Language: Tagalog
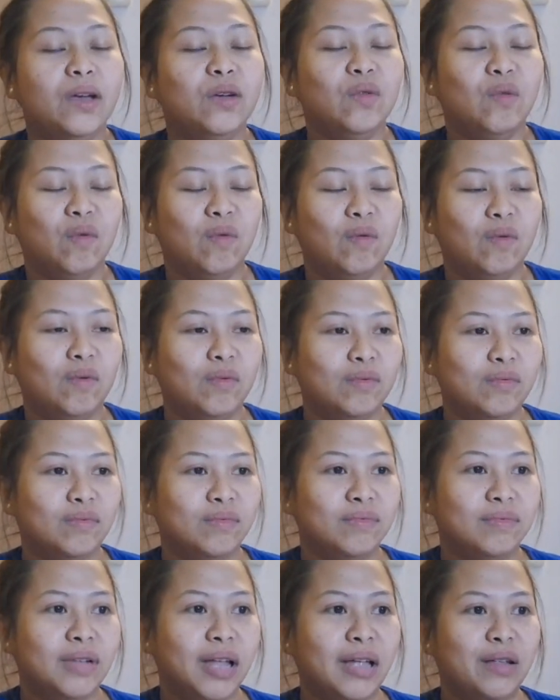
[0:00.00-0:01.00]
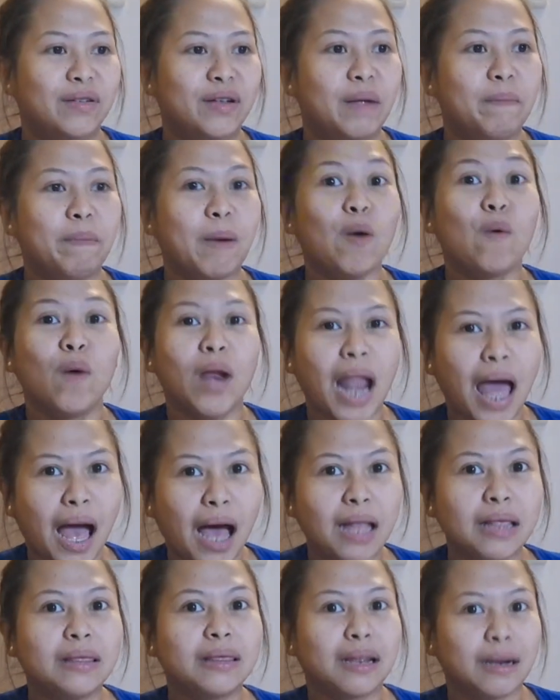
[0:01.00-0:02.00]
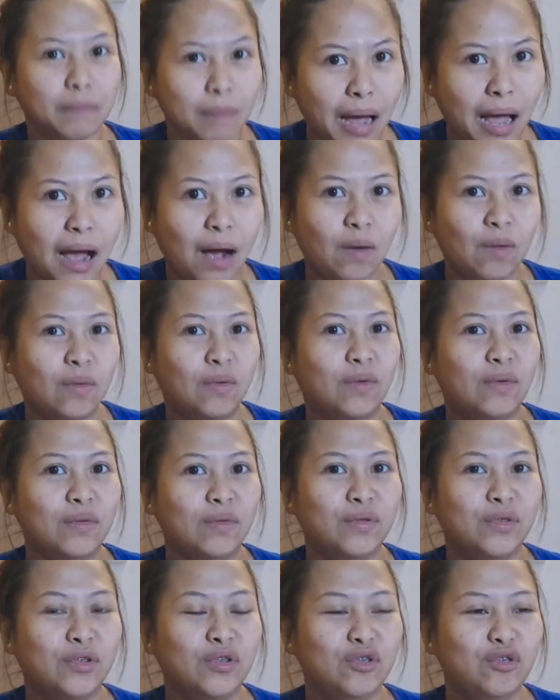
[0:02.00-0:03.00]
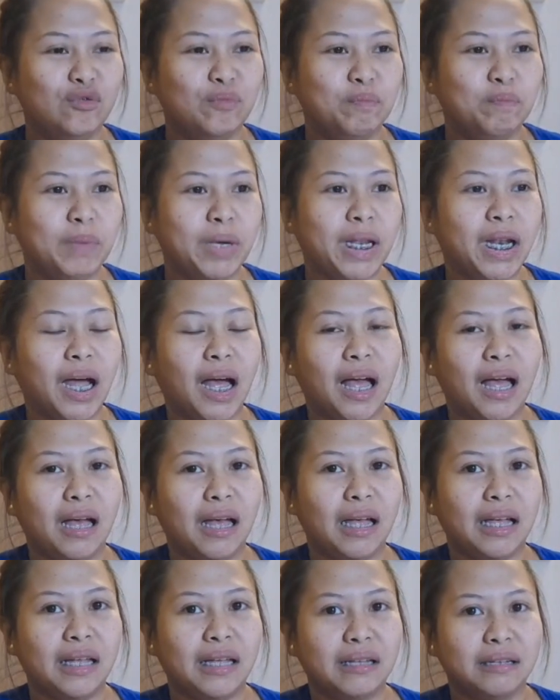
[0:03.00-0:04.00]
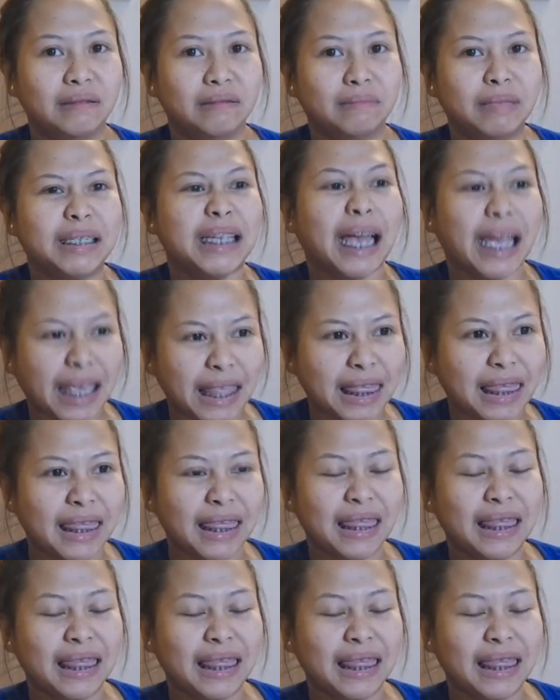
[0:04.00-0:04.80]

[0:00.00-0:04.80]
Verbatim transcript: Ay, oo. Mm-hmm. Lalo na pag wala kang trabaho. Yun yung pinaka masakit.